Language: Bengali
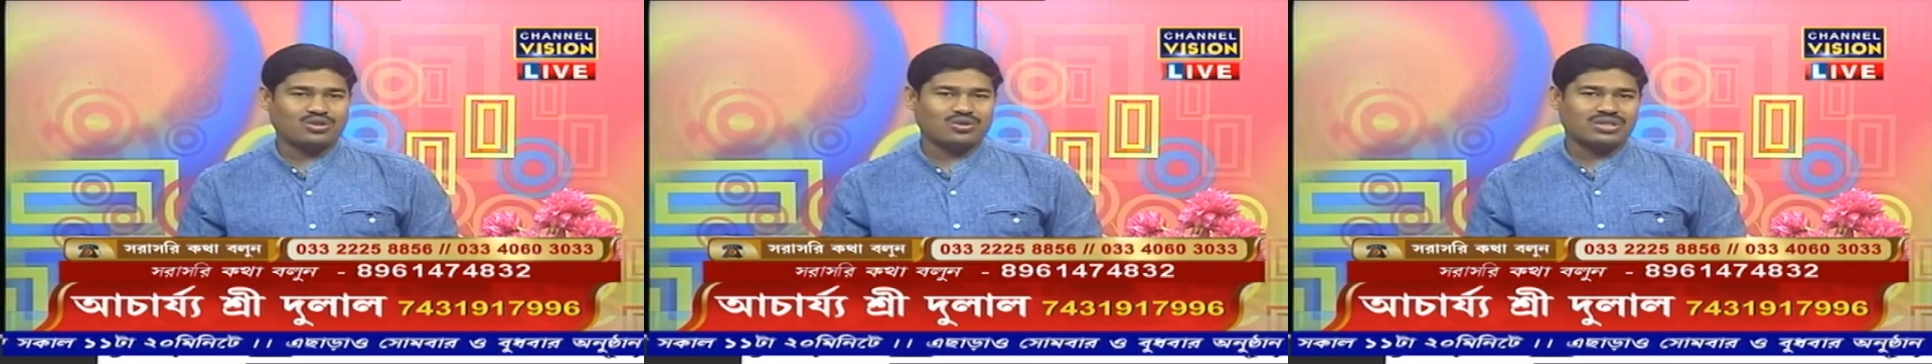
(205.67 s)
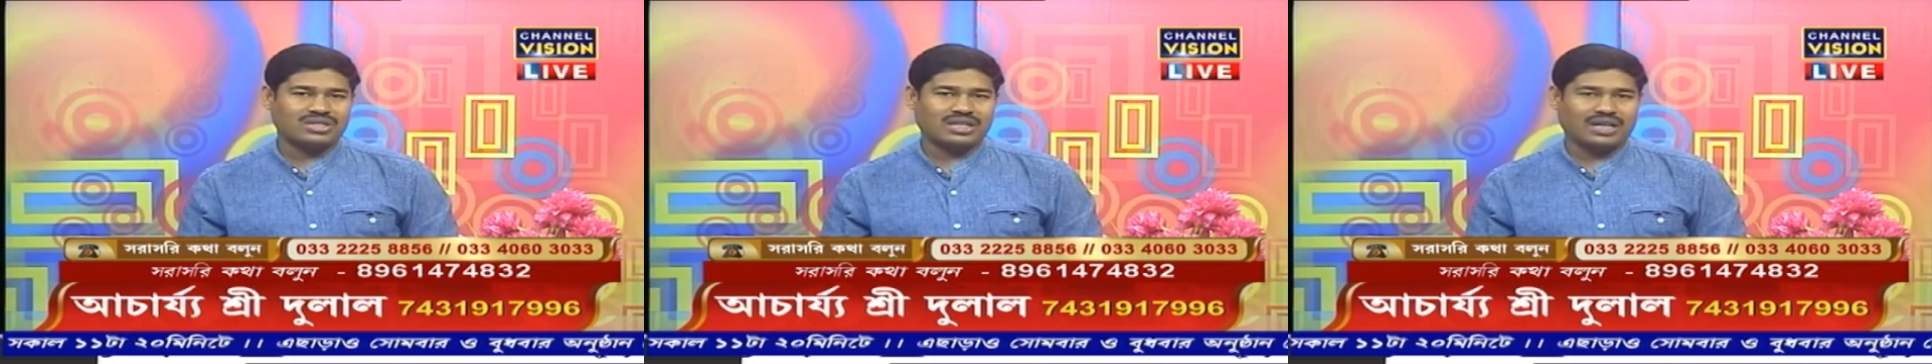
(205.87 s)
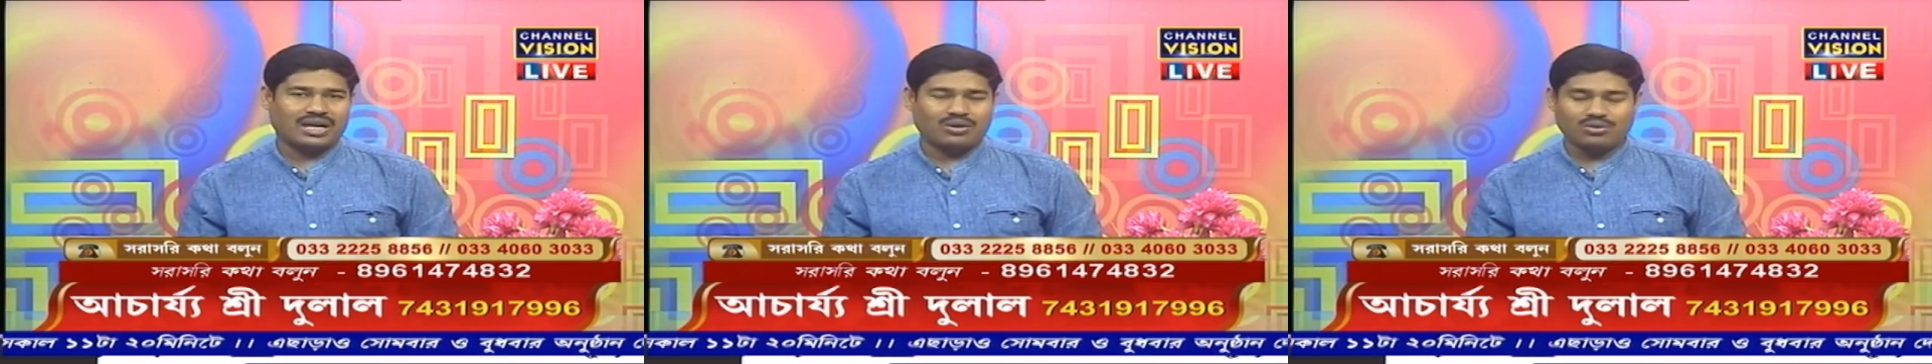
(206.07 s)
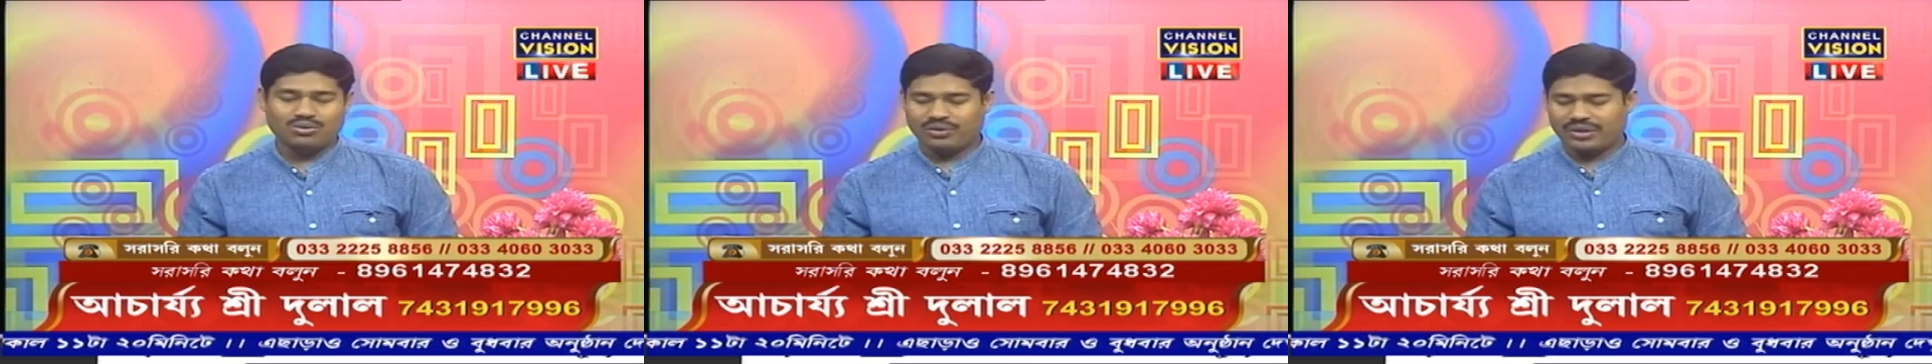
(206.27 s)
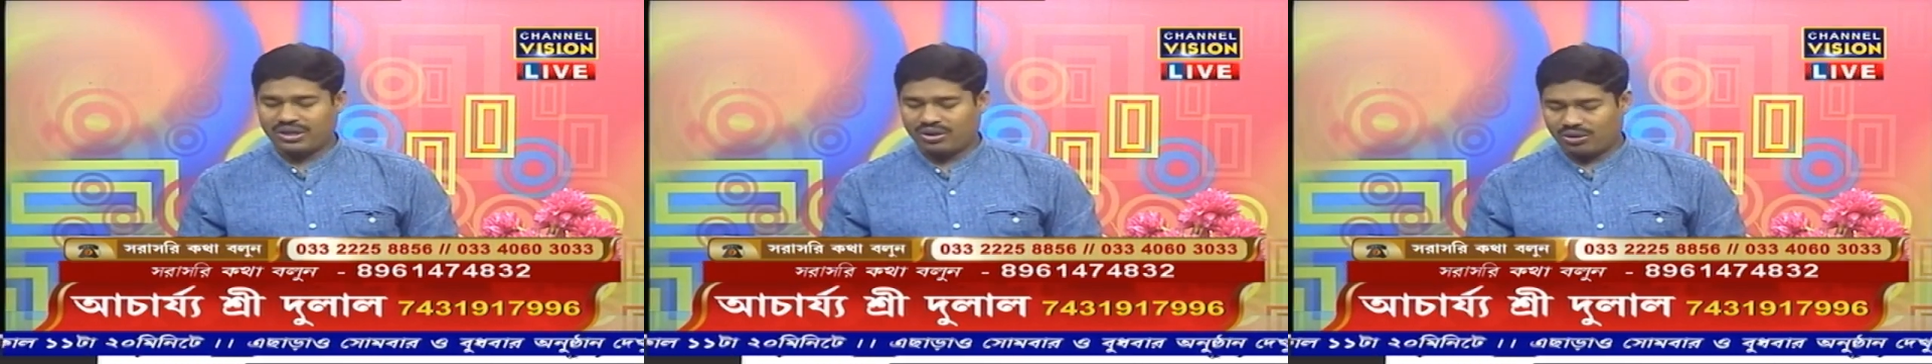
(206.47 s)
চলছে রাহু
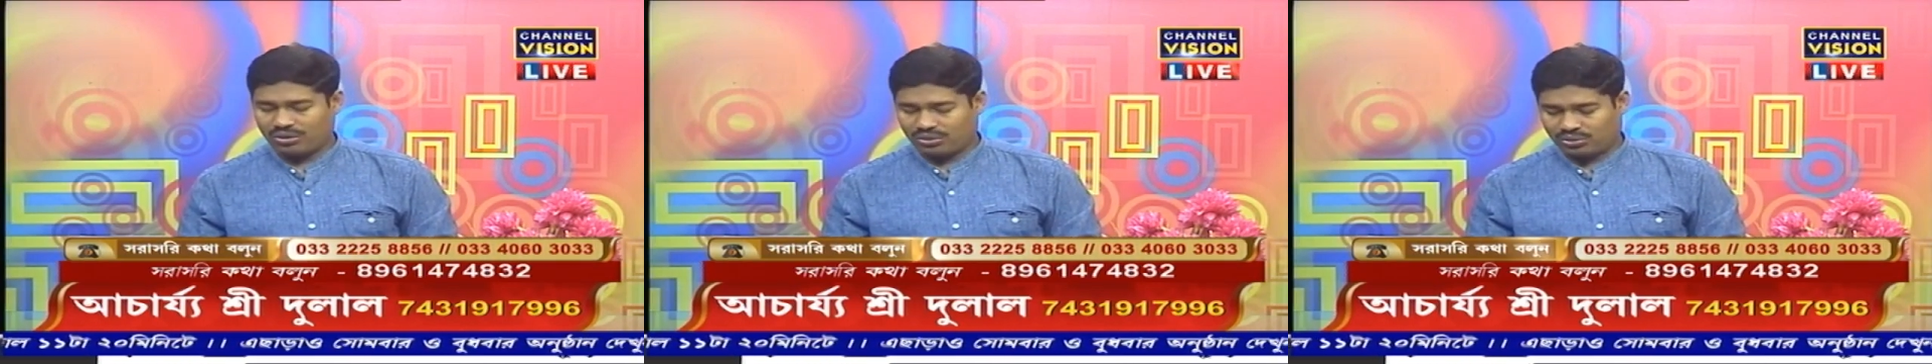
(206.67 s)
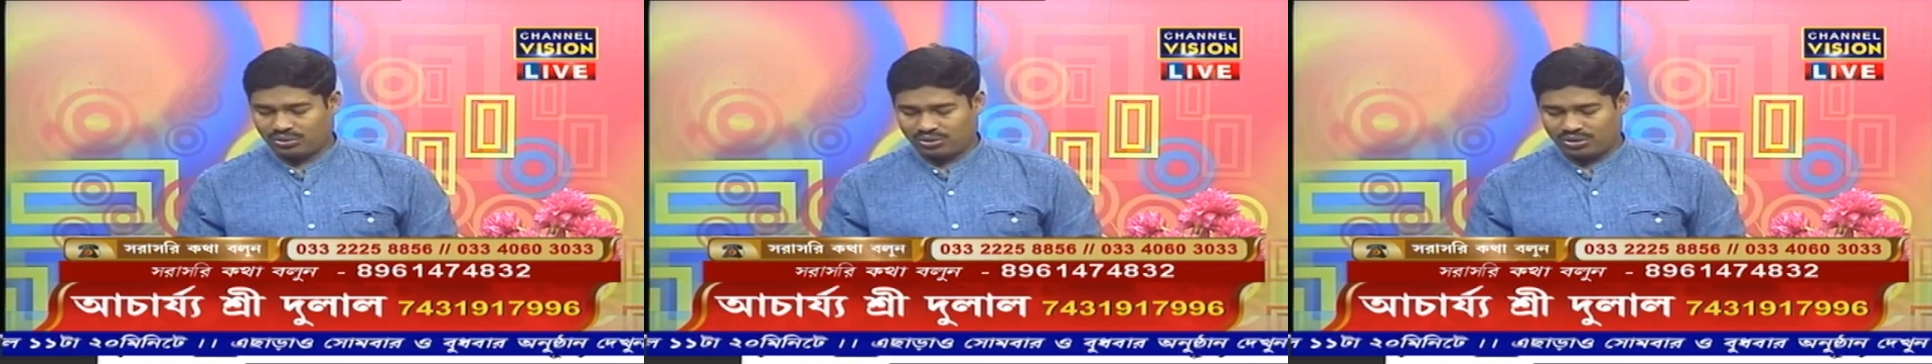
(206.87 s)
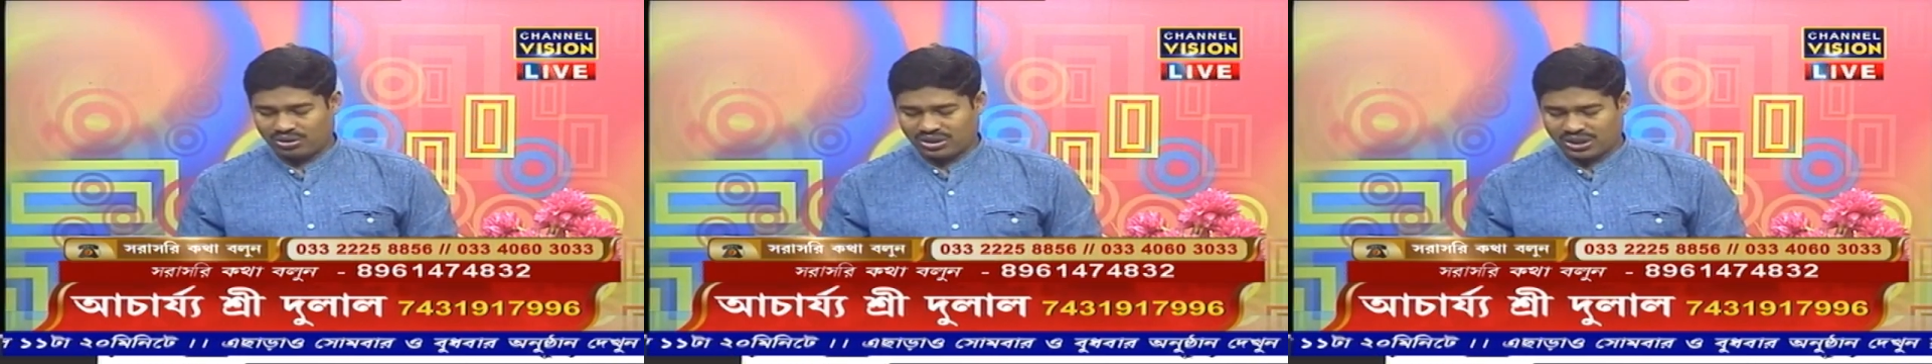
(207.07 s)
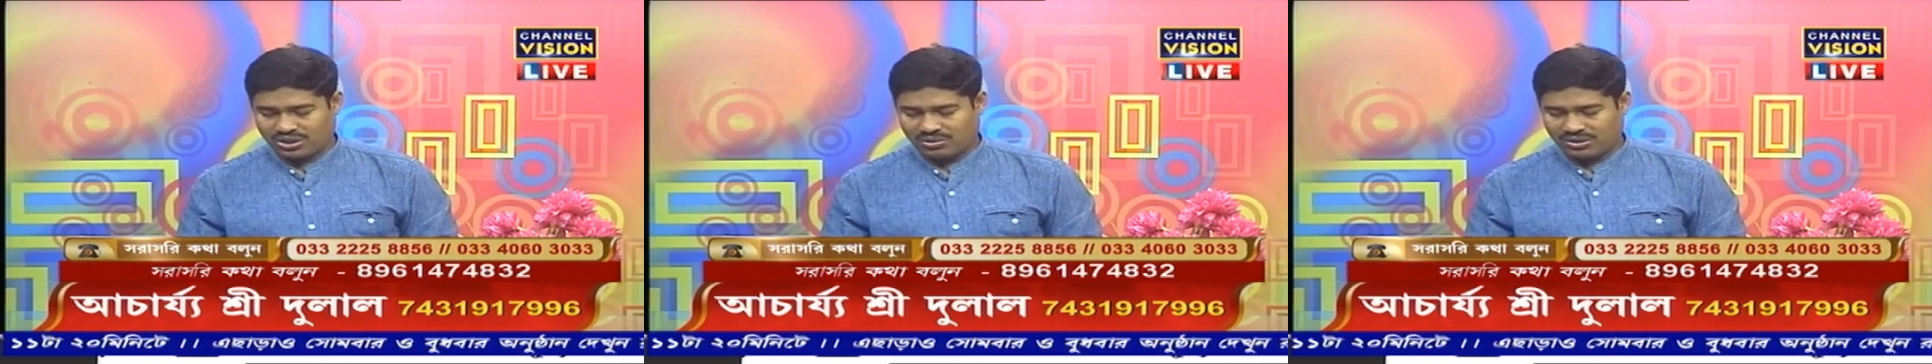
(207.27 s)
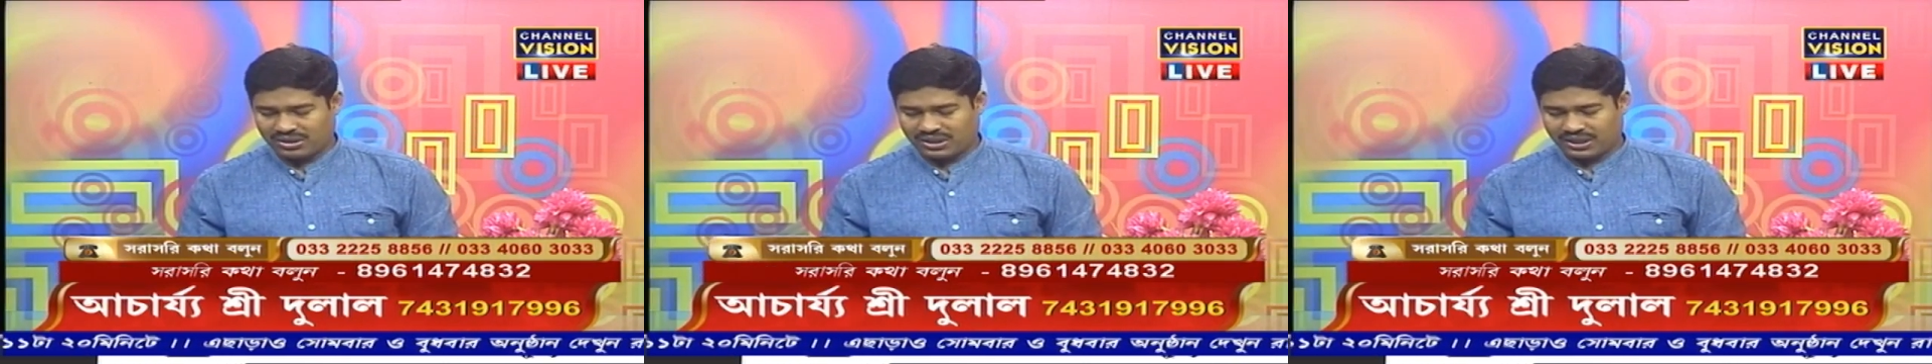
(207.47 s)
গ্রহের অন্তর্দশা
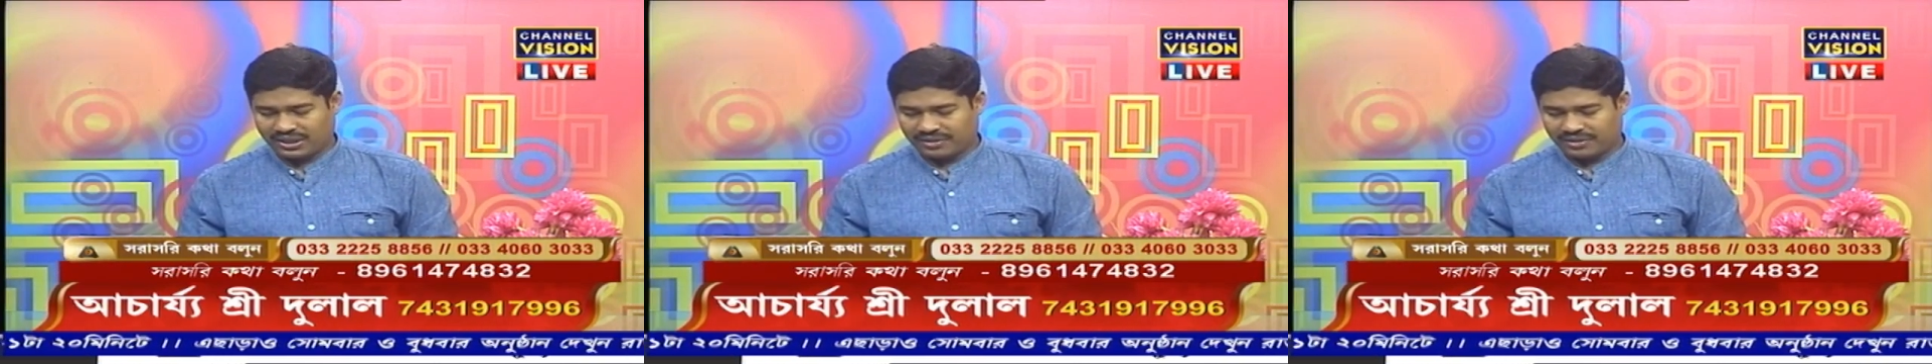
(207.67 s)
চলছে